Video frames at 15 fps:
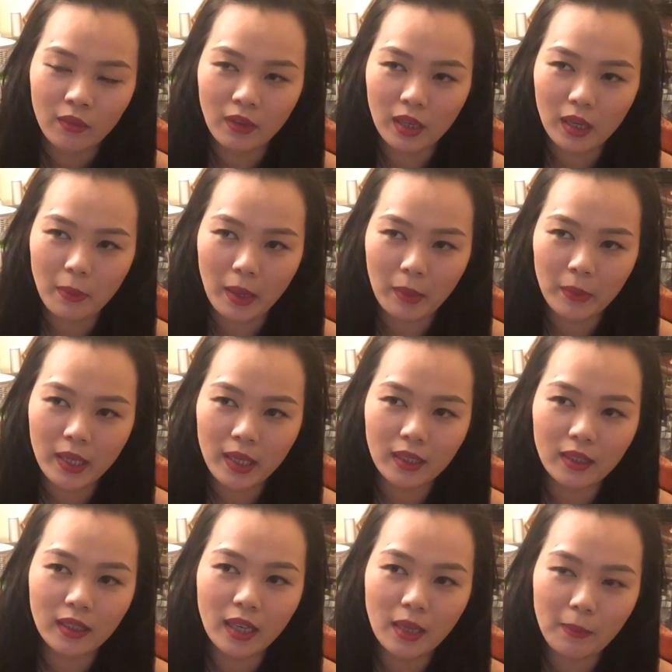Và các bạn
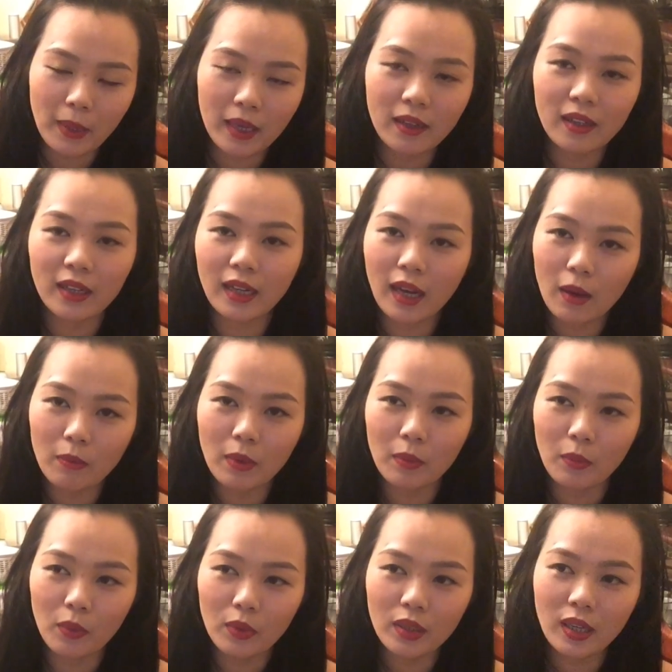biết khi mà cái người đàn ông
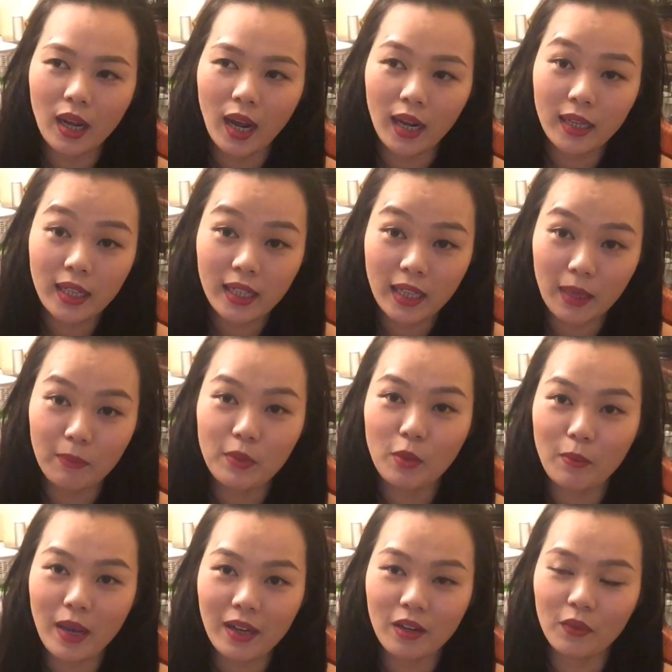mà muốn uh, ghi điểm
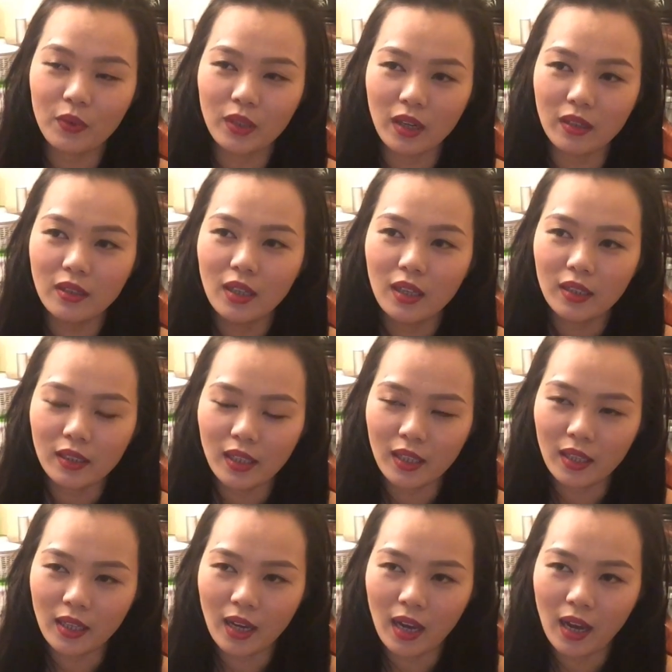trong mắt người phụ nữ
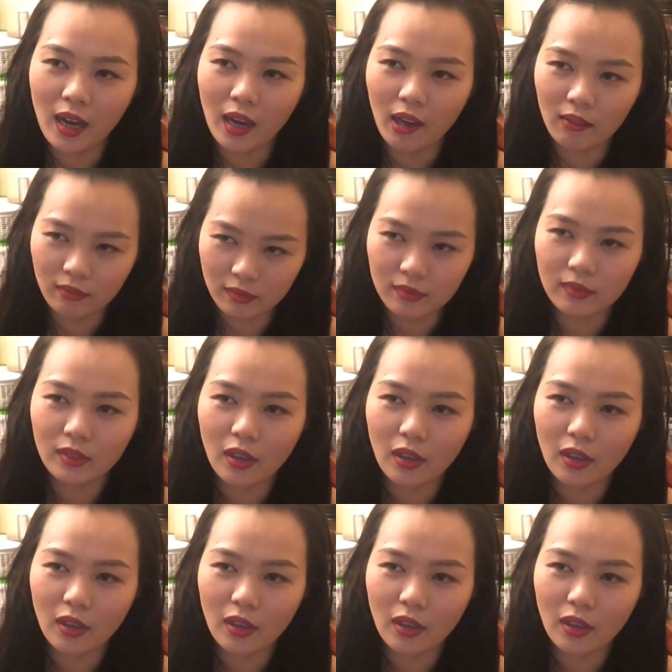thì uh,